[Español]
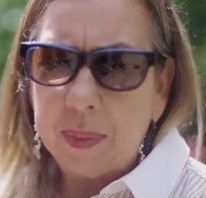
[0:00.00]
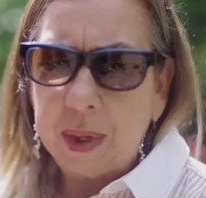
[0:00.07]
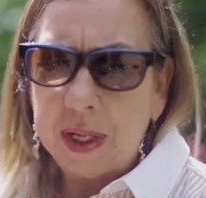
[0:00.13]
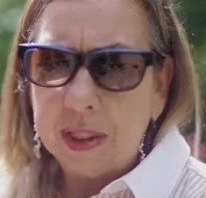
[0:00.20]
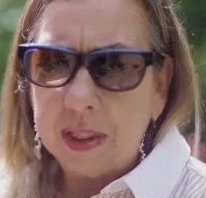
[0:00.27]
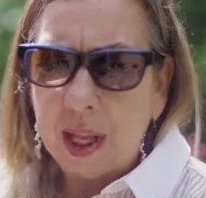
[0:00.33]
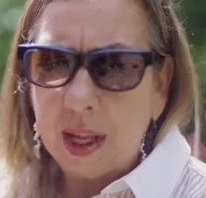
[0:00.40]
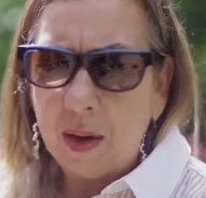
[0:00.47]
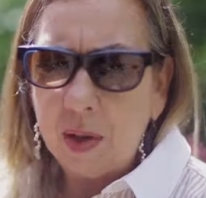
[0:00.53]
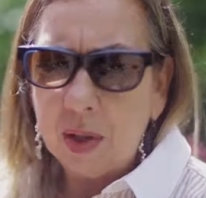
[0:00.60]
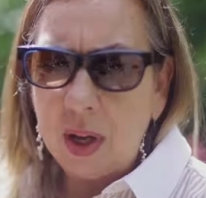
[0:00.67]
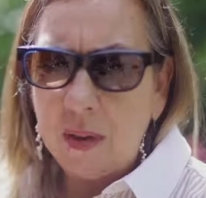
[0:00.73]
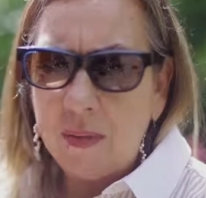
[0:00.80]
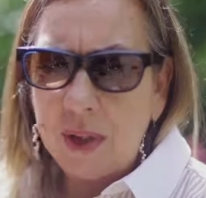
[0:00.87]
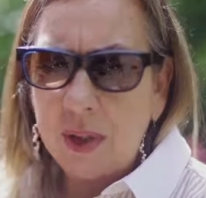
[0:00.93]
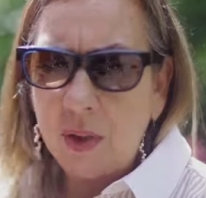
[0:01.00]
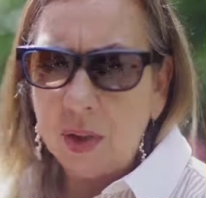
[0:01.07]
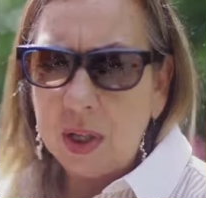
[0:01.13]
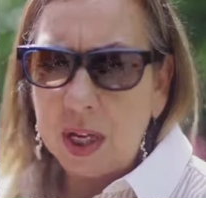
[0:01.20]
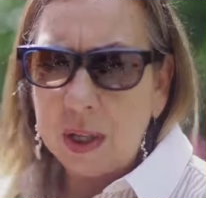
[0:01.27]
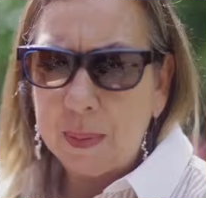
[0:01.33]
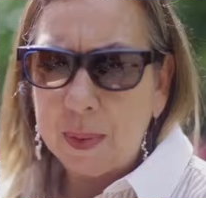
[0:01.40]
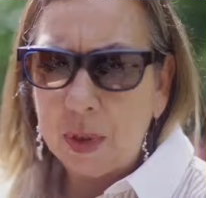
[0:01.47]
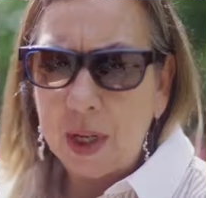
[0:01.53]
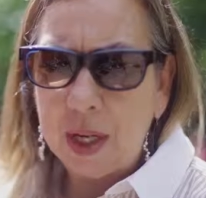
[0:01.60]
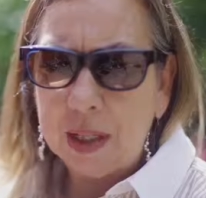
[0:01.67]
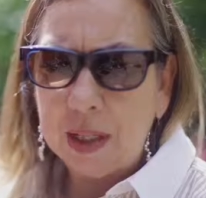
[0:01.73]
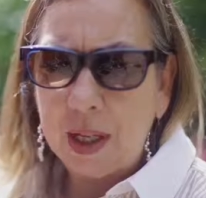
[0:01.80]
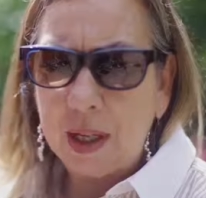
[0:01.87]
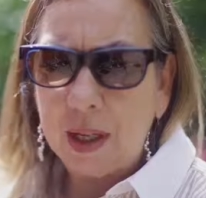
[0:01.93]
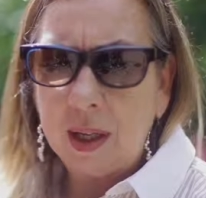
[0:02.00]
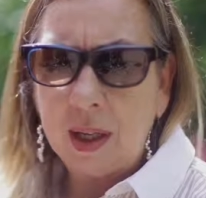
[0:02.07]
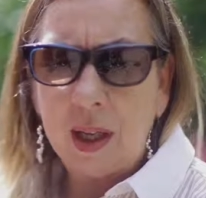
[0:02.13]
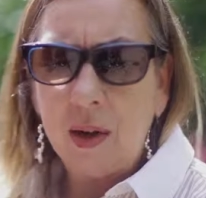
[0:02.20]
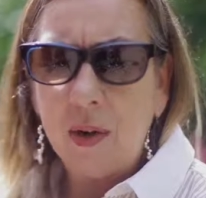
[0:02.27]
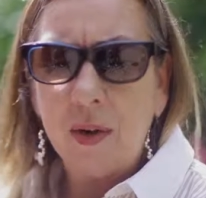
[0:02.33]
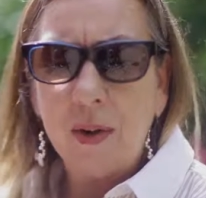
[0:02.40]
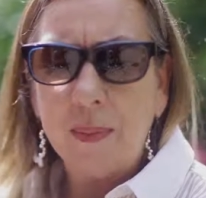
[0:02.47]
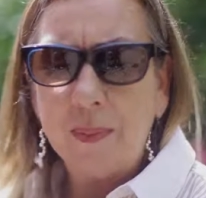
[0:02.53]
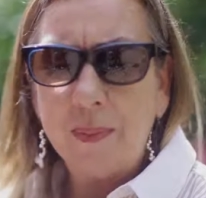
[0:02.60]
prestar los afectos a las personas que quiero